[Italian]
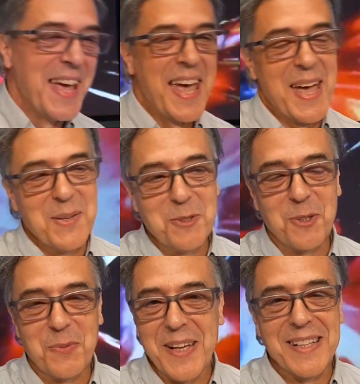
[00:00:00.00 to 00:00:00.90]
È un
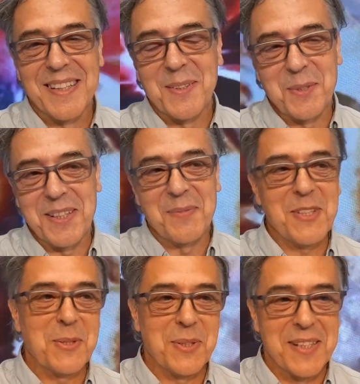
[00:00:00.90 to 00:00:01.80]
solvente,
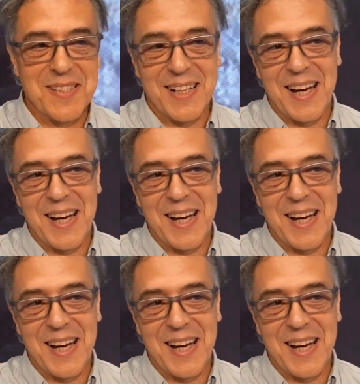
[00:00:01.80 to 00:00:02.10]
invece di utilizzare sì.